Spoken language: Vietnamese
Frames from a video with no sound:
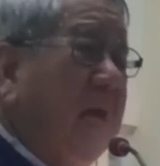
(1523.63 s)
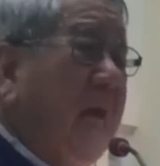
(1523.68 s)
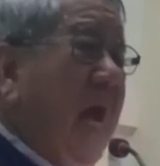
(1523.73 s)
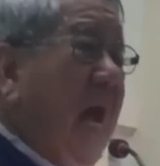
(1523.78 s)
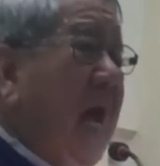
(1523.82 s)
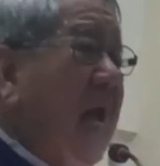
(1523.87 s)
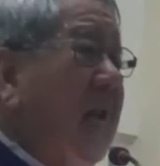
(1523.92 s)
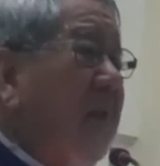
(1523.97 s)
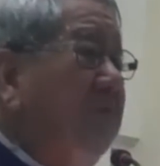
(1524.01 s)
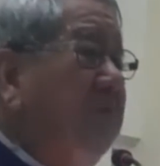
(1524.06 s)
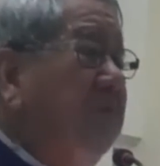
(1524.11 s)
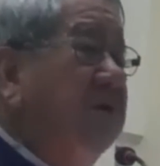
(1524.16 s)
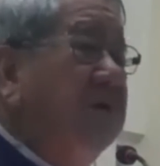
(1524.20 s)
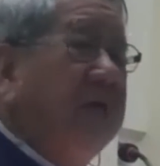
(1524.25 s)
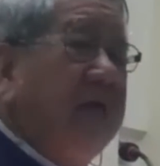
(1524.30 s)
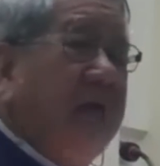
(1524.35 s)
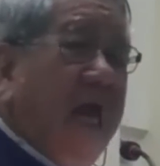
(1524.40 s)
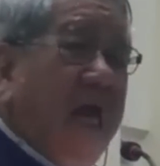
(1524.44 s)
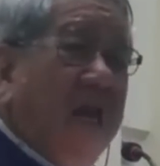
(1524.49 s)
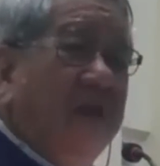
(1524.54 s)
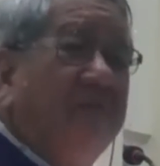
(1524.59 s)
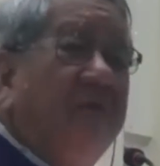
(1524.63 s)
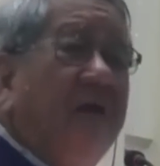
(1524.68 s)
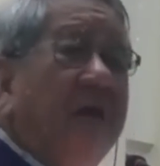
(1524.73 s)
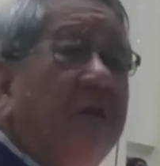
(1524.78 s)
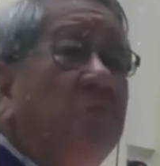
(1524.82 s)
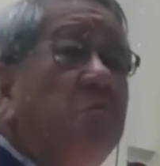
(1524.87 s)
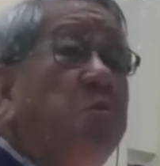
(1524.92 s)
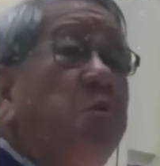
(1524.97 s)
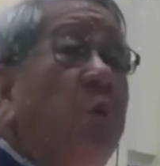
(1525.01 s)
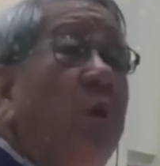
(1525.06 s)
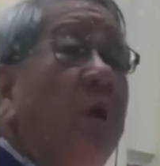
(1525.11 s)
khá lắm nó được kể được vài
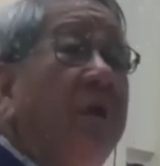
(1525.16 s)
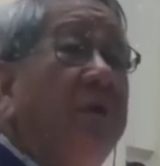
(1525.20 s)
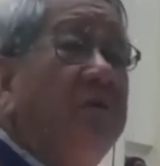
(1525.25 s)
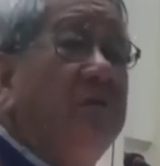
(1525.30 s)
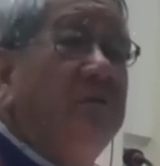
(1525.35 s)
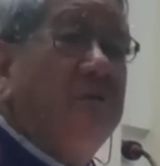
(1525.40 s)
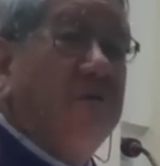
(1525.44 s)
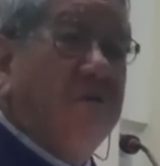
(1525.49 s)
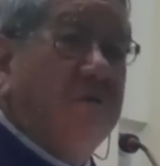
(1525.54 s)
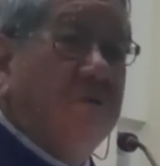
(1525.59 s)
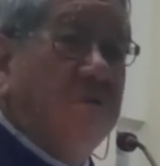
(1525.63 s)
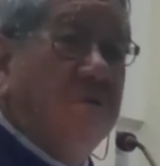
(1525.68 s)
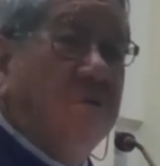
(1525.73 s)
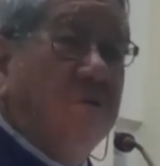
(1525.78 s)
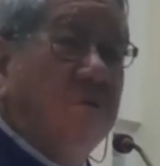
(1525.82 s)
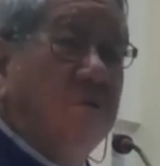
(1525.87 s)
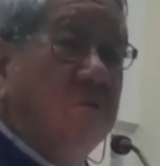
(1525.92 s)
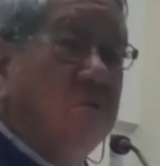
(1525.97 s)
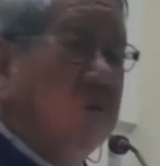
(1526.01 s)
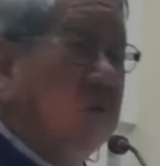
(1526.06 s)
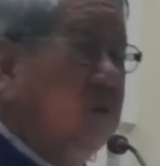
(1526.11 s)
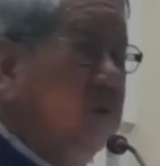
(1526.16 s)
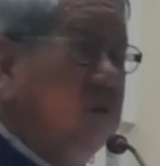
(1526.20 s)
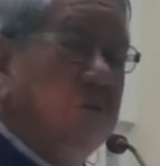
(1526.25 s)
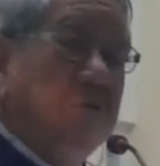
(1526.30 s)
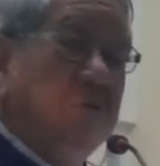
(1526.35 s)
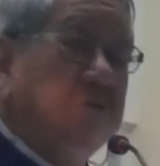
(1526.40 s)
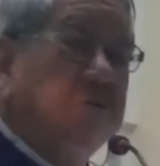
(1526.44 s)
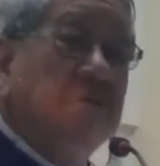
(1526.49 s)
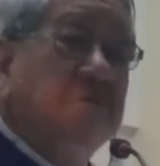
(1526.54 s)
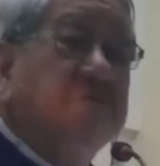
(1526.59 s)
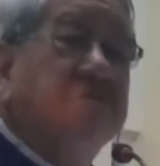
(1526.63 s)
câu chuyện
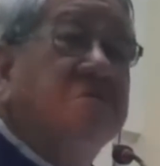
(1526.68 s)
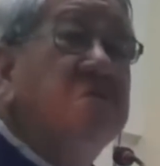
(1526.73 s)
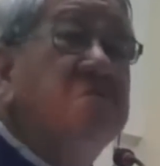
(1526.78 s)
tượng